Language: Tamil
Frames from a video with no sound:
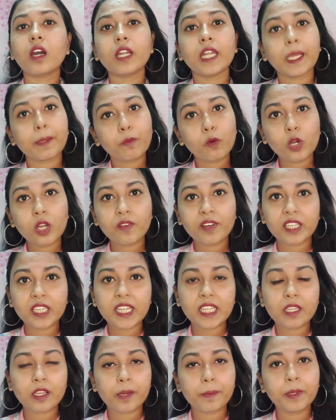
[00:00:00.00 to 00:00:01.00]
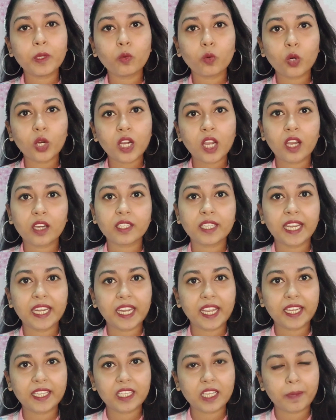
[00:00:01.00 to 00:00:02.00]
டெமோவில் வந்து இது எப்படி ஒர்க் ஆகுது
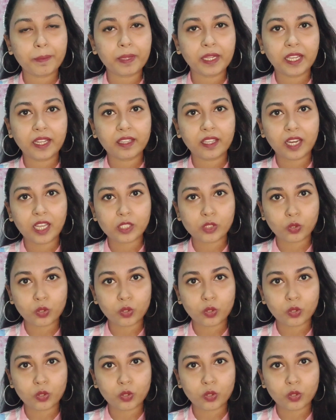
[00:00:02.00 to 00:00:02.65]
என்ன இது அப்படிங்கிறத நான்